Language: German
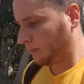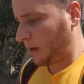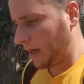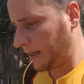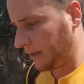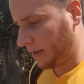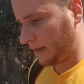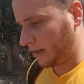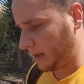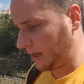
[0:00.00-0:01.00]

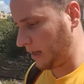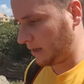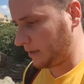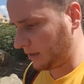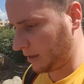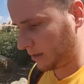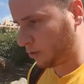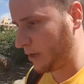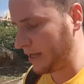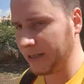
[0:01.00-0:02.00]
Meine äh,
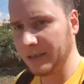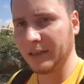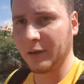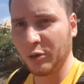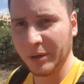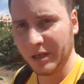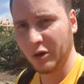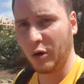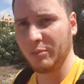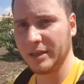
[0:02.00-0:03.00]
Kollegin, die da noch
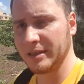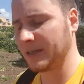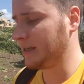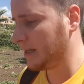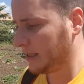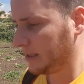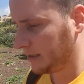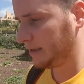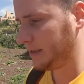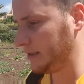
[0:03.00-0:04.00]
mitgekommen ist,
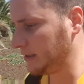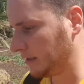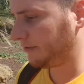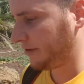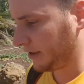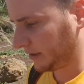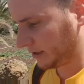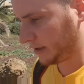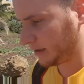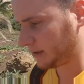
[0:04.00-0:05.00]
die äh, findet
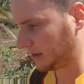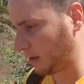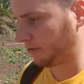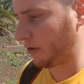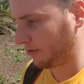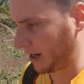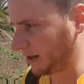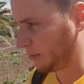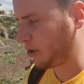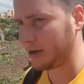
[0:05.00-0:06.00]
äh, auf, auf einer
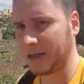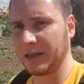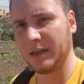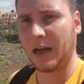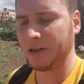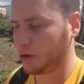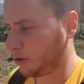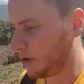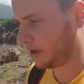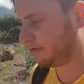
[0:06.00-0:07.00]
anderen Börse hat, hat die schon
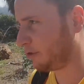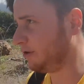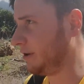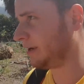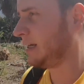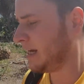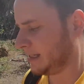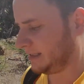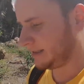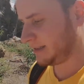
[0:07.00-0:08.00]
Leute gefunden.
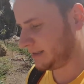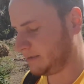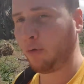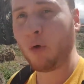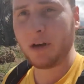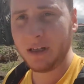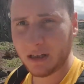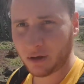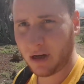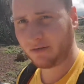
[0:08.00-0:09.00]
Die, sind, die wohnen
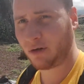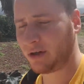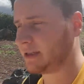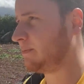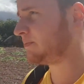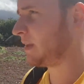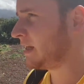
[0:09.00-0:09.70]
hier sogar vor Ort.